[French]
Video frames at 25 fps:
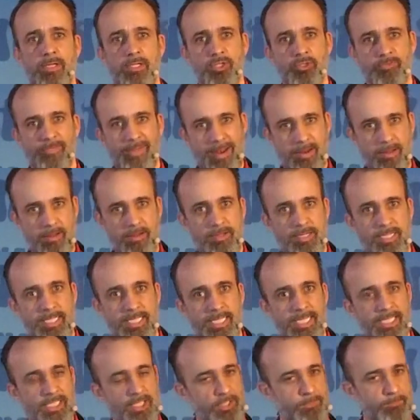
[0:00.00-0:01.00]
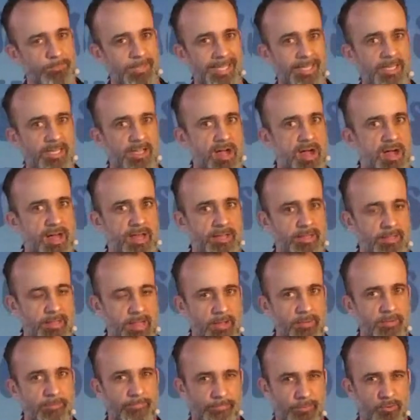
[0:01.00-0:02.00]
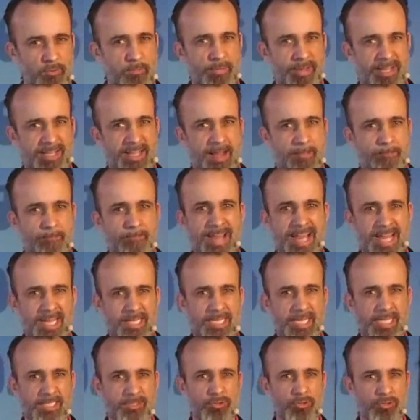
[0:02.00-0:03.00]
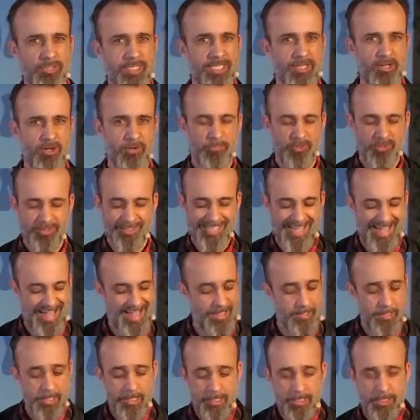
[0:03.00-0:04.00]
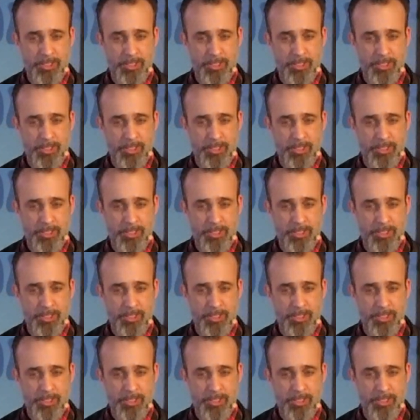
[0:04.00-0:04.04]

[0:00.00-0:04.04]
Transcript: Je vais le relire et j'espère qu'il y aura une, flopée d'amen là sur les commentaires.